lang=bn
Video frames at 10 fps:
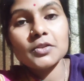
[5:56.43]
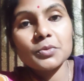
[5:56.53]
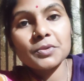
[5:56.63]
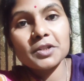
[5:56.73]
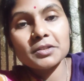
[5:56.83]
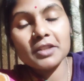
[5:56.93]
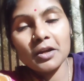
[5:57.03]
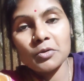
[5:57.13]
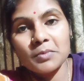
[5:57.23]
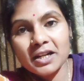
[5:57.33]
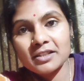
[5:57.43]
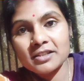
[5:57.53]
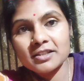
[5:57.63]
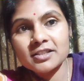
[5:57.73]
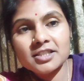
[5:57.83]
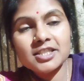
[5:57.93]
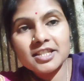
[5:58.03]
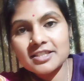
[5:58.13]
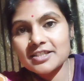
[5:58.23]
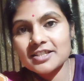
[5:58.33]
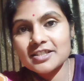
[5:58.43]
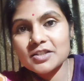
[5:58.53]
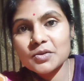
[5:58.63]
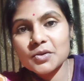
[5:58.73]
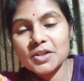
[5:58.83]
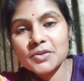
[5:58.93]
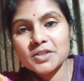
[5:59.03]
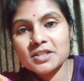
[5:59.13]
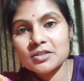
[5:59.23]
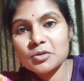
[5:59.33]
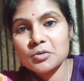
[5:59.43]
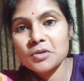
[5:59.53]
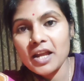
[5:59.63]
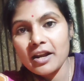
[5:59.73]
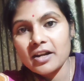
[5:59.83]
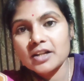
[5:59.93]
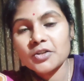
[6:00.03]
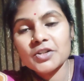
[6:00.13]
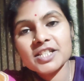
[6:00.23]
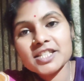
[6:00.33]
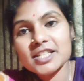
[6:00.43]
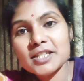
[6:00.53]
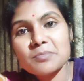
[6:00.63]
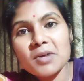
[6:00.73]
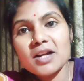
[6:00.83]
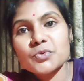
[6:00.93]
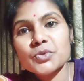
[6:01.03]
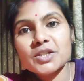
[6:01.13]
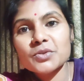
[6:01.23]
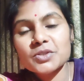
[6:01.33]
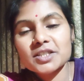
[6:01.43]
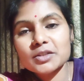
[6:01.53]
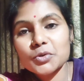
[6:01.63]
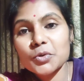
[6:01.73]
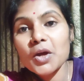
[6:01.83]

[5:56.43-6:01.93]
তো ফ্রেন্ড দেখো বাড়িতে এসে চেঞ্জ টেঞ্জ করে হচ্ছে তো রান্নাঘরে এসে দেখি মা রুটি করছে তো